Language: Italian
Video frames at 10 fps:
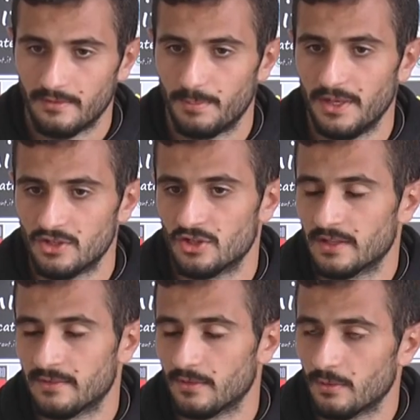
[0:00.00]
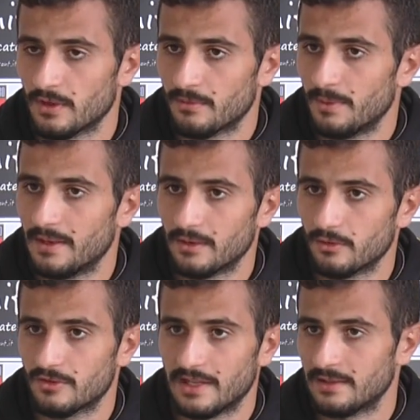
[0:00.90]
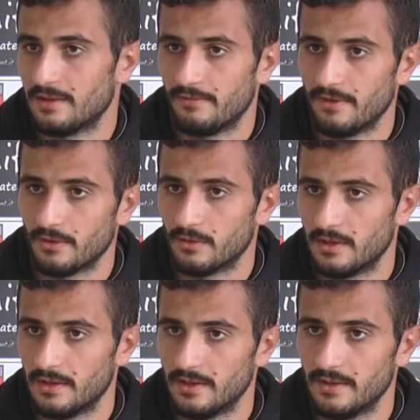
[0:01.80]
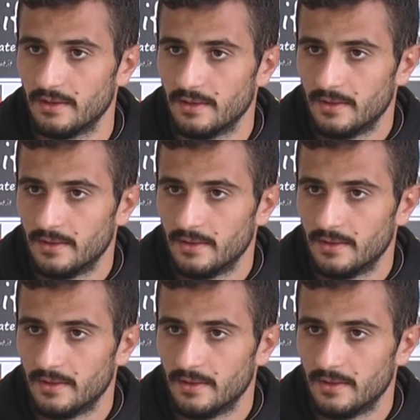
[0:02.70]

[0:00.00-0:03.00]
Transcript: spingere, di essere una spina costante nel fianco delle,